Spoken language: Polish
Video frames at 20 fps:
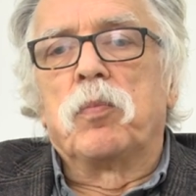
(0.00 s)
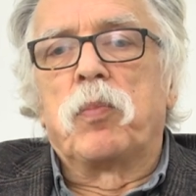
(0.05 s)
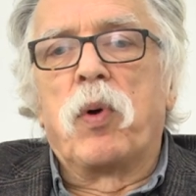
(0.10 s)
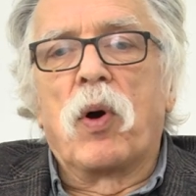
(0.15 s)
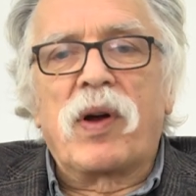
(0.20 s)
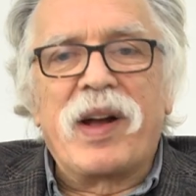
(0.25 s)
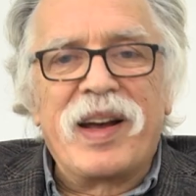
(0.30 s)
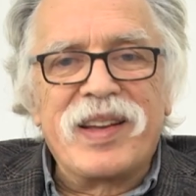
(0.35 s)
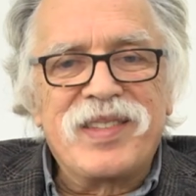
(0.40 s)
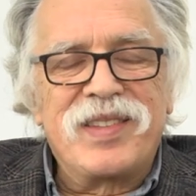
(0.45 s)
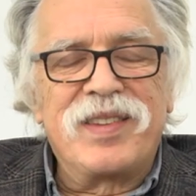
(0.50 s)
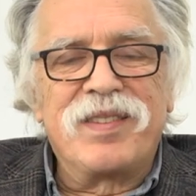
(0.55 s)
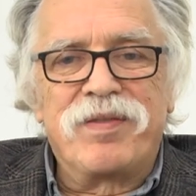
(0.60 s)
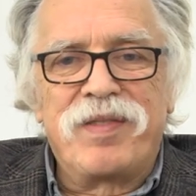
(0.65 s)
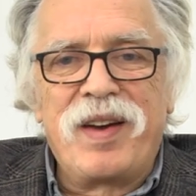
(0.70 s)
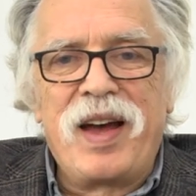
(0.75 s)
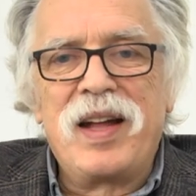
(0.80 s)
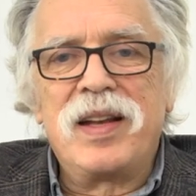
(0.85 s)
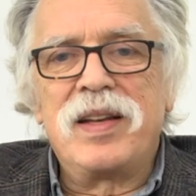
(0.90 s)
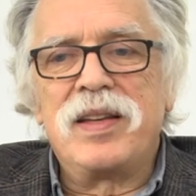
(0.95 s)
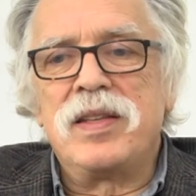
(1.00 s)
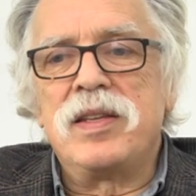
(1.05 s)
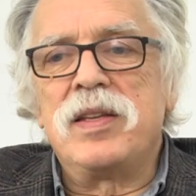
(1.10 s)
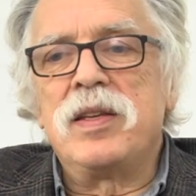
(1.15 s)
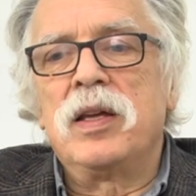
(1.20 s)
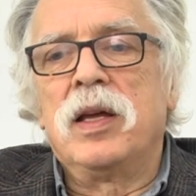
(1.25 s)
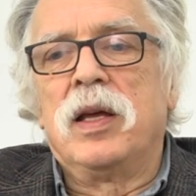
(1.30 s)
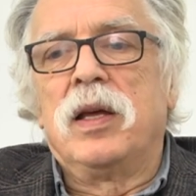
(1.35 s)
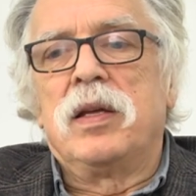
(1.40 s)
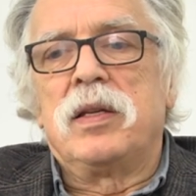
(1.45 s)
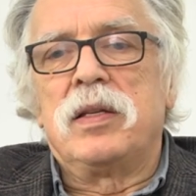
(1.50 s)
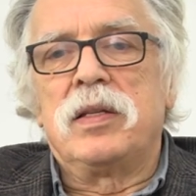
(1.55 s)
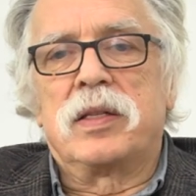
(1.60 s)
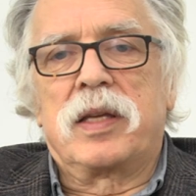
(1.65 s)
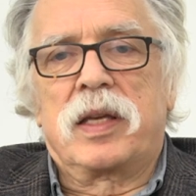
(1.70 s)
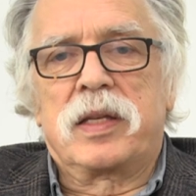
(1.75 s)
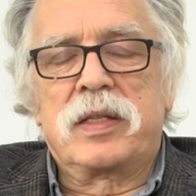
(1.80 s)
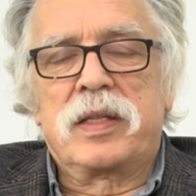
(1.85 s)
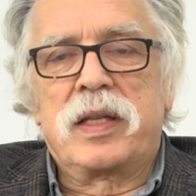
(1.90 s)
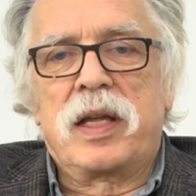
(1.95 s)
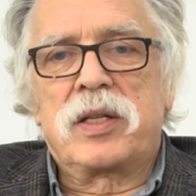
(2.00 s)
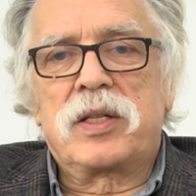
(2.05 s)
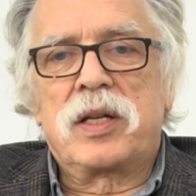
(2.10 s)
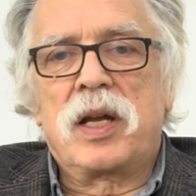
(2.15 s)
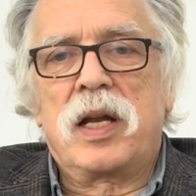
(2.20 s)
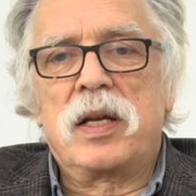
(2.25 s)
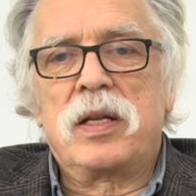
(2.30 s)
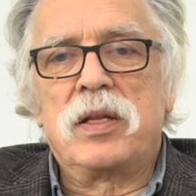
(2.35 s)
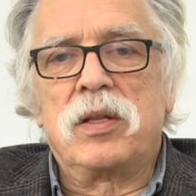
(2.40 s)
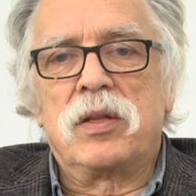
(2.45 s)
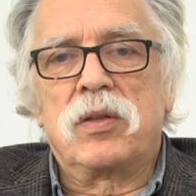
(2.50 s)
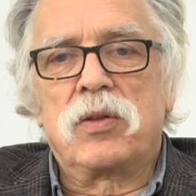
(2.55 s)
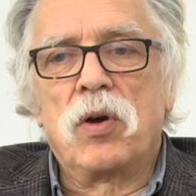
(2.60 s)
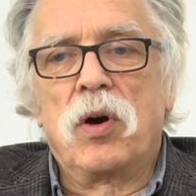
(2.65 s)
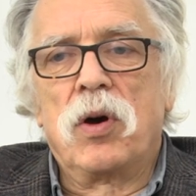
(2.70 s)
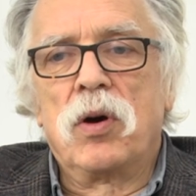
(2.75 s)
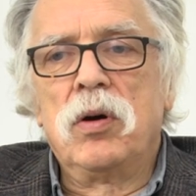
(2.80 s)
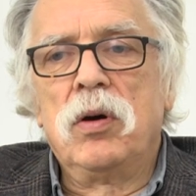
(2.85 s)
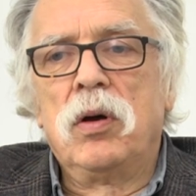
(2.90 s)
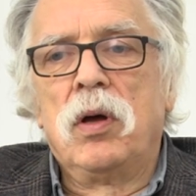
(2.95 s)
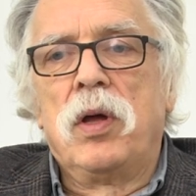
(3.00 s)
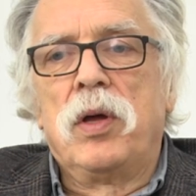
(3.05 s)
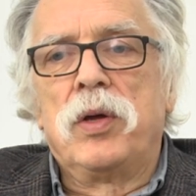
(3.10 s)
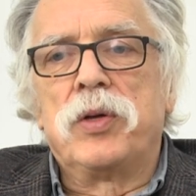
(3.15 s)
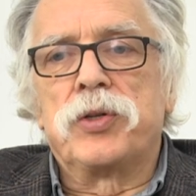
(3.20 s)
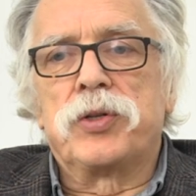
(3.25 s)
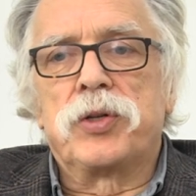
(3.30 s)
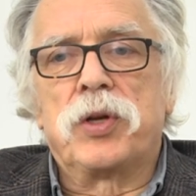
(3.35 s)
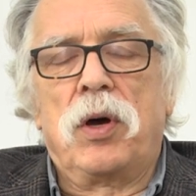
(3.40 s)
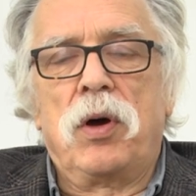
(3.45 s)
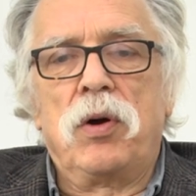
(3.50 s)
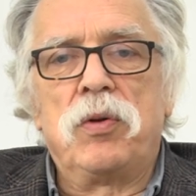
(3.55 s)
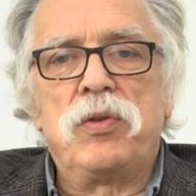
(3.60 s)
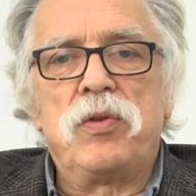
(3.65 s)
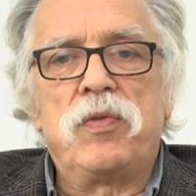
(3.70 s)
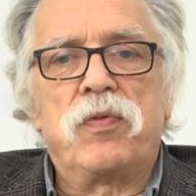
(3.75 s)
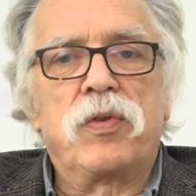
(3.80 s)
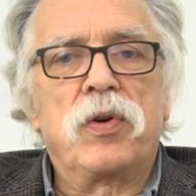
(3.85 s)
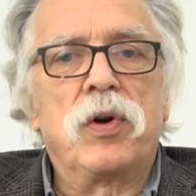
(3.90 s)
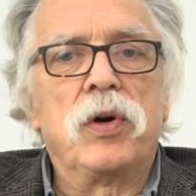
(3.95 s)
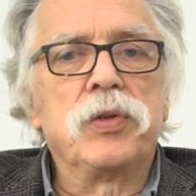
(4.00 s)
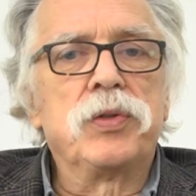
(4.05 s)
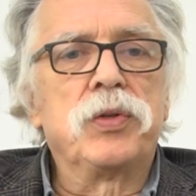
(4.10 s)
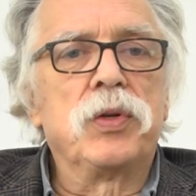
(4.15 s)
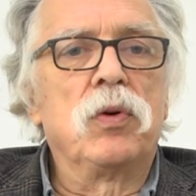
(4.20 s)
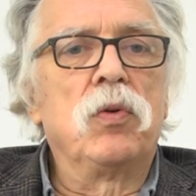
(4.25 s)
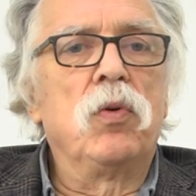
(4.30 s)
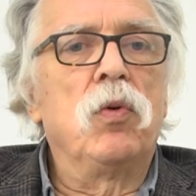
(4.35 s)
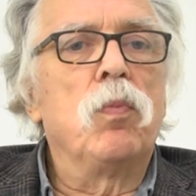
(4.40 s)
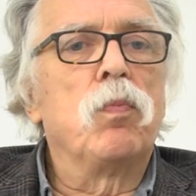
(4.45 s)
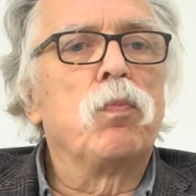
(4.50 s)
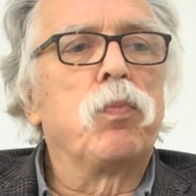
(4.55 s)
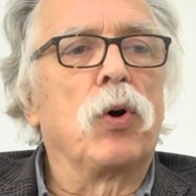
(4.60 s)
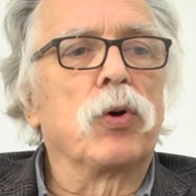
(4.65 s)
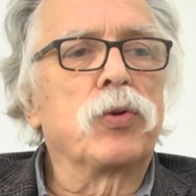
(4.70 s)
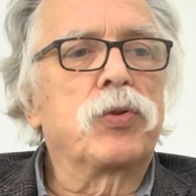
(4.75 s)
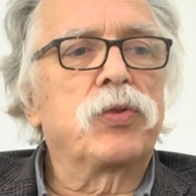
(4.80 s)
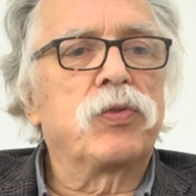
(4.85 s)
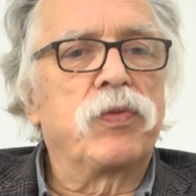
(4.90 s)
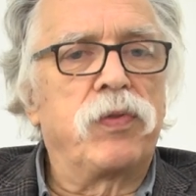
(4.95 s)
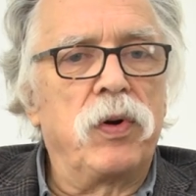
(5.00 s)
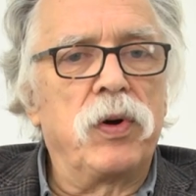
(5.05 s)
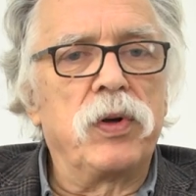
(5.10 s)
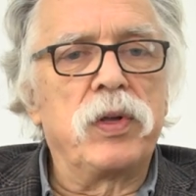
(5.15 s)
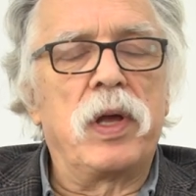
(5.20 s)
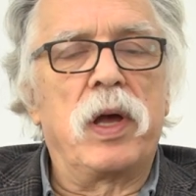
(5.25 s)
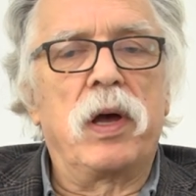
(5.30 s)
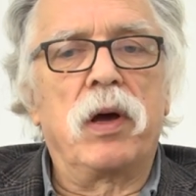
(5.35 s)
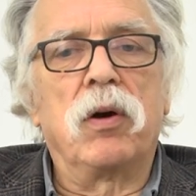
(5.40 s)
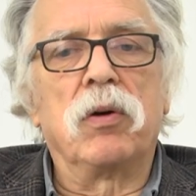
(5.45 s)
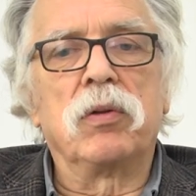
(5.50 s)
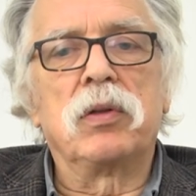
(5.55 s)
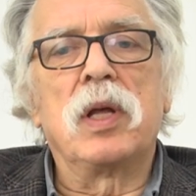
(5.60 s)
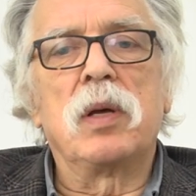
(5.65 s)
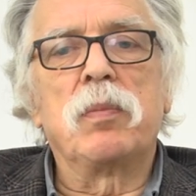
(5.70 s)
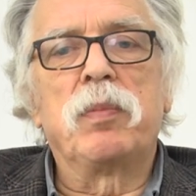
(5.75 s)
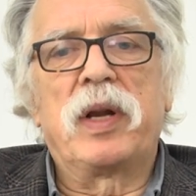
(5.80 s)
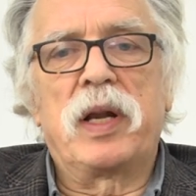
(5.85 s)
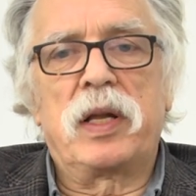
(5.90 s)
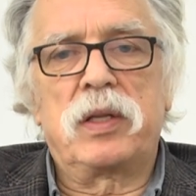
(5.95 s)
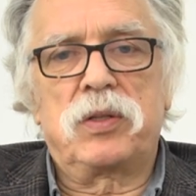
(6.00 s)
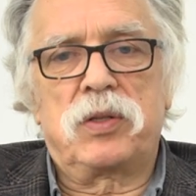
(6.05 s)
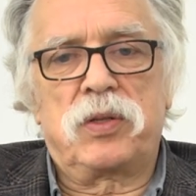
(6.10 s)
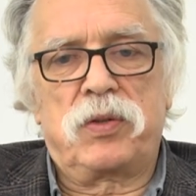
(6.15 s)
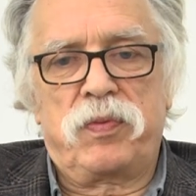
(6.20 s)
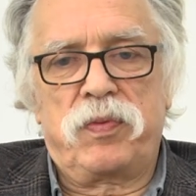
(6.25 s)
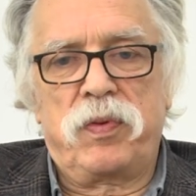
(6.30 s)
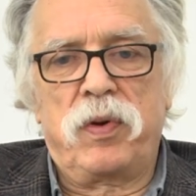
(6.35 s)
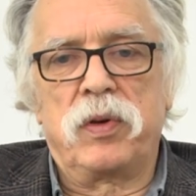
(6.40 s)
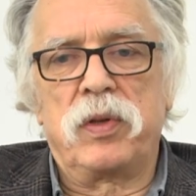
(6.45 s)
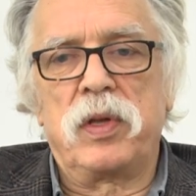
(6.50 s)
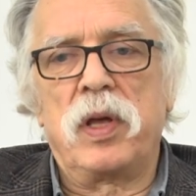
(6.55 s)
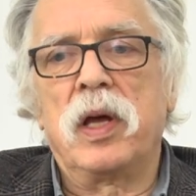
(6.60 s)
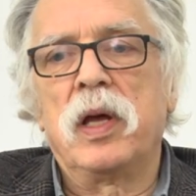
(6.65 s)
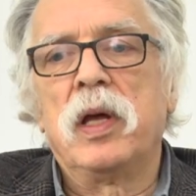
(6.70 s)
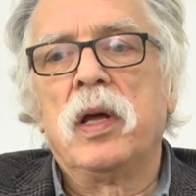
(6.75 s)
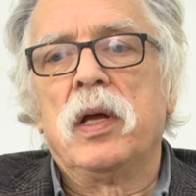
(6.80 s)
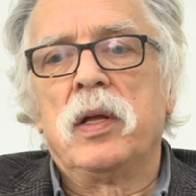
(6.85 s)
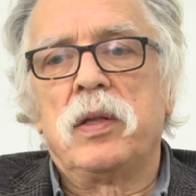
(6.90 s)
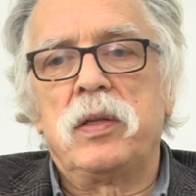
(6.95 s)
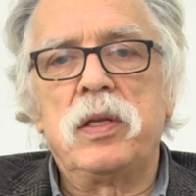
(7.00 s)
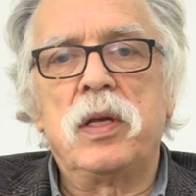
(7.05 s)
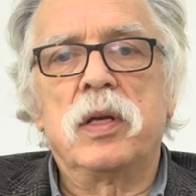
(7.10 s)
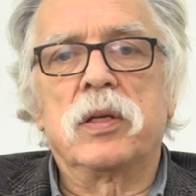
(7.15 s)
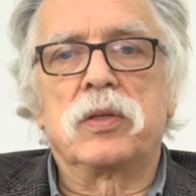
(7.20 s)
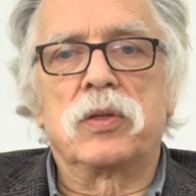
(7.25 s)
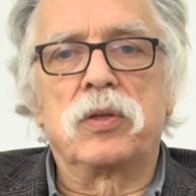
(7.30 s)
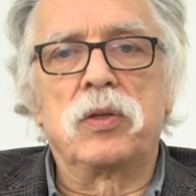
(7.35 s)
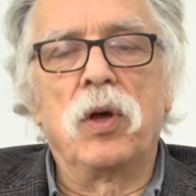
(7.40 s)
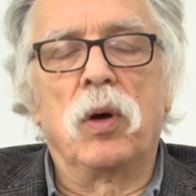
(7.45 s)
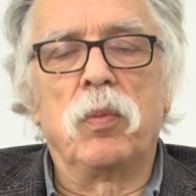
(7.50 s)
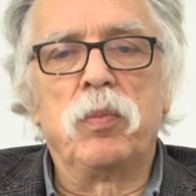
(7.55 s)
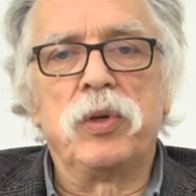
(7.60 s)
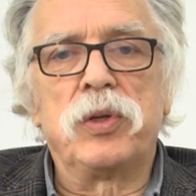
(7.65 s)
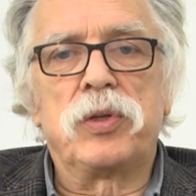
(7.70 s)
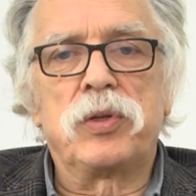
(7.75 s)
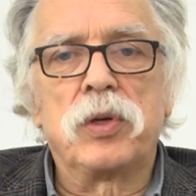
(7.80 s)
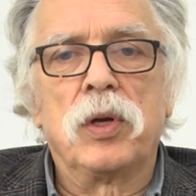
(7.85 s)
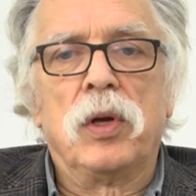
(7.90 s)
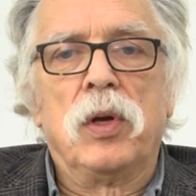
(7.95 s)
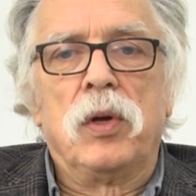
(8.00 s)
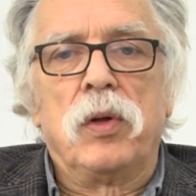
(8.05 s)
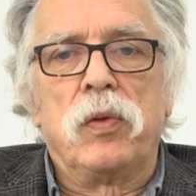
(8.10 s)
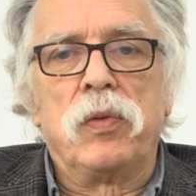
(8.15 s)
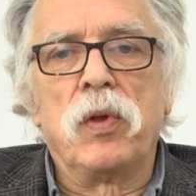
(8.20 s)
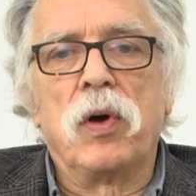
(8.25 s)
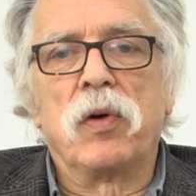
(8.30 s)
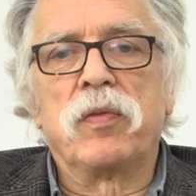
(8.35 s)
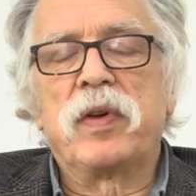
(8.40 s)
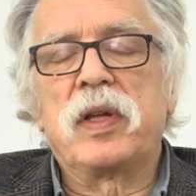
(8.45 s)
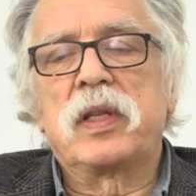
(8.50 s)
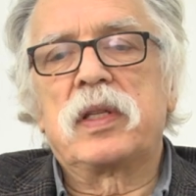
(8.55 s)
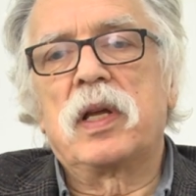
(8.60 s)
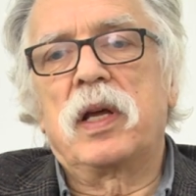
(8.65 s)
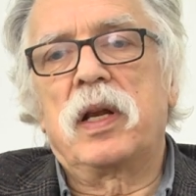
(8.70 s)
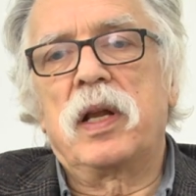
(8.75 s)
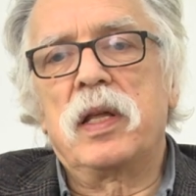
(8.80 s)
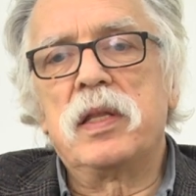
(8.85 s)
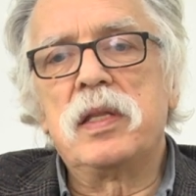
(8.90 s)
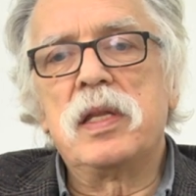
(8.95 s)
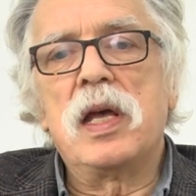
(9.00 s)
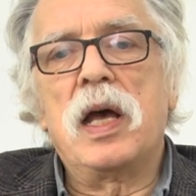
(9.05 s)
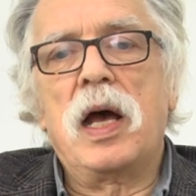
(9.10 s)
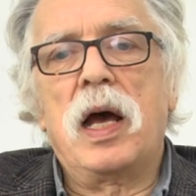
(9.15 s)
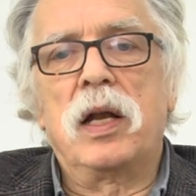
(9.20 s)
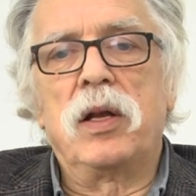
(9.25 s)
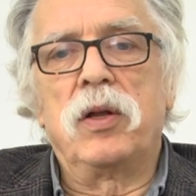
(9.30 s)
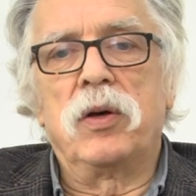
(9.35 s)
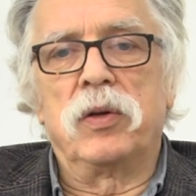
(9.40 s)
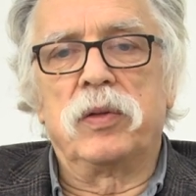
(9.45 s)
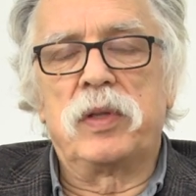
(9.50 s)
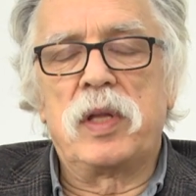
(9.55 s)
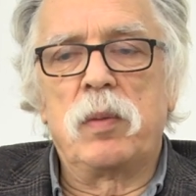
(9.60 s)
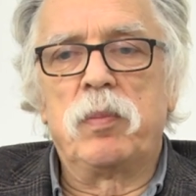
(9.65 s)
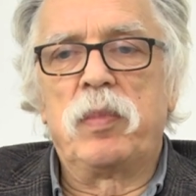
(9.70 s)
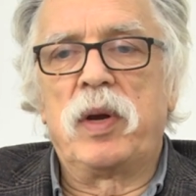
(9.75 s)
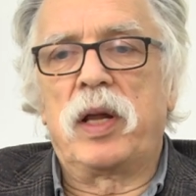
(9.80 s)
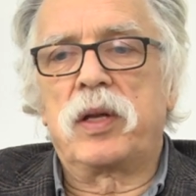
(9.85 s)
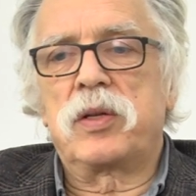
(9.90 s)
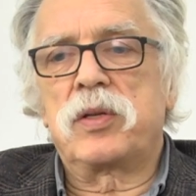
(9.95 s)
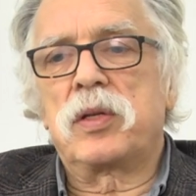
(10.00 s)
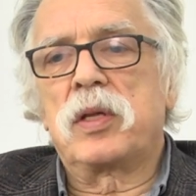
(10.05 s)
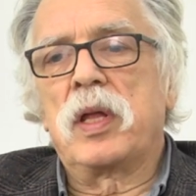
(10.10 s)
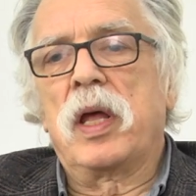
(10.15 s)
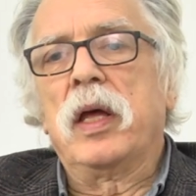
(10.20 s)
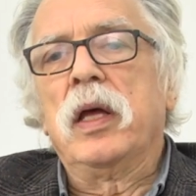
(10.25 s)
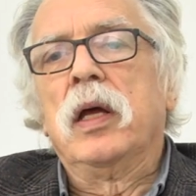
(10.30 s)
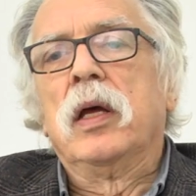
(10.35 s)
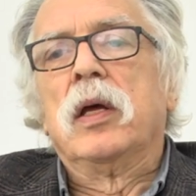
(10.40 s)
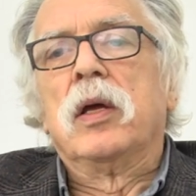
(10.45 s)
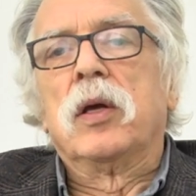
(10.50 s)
pokazywali i zaznaczali to, że oni wchodzą po swoje, odebrać swoje, nie zdobyć nowe tereny, ale odebrać te,